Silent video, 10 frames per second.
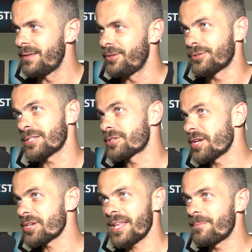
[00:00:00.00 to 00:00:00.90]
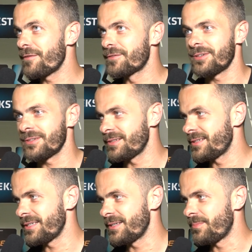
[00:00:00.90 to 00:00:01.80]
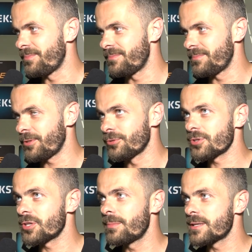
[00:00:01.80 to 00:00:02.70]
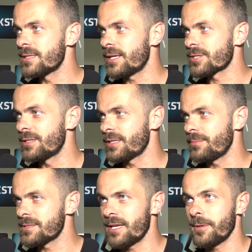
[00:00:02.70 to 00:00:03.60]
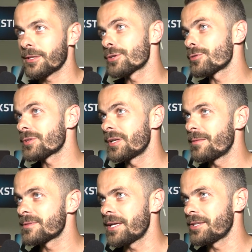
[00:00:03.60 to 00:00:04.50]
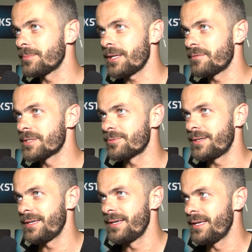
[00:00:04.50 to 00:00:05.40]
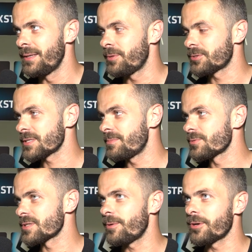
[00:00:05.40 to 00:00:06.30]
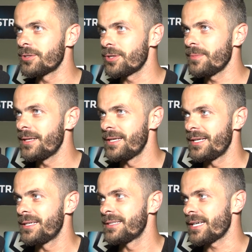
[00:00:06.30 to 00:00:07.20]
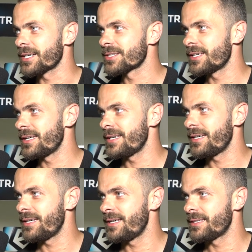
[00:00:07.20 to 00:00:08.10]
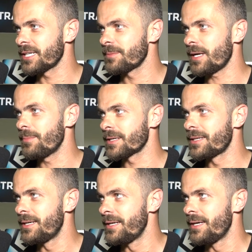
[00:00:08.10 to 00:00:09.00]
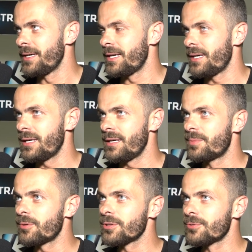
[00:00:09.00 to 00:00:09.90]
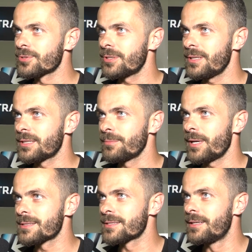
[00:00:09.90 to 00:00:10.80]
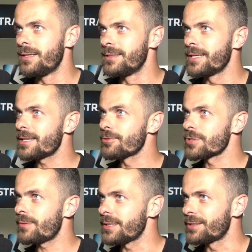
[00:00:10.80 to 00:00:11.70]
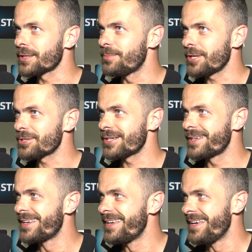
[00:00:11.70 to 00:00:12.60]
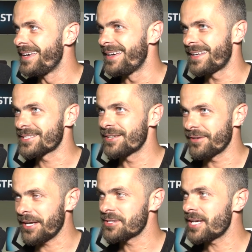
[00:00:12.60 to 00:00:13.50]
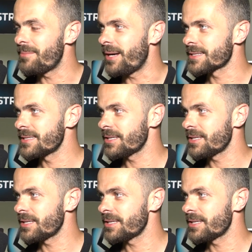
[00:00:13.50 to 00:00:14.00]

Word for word: No ta dzisiejsza na pewno, e, bo dużo dla mnie znaczy. Natomiast najpiękniejszą strzeliłem setą dla Wisły podczas meczu z Pogonią. Także tych bramek e, było dużo, natomiast e, nie za dużo ładnych, bo raczej, raczej wykańczałem akcję.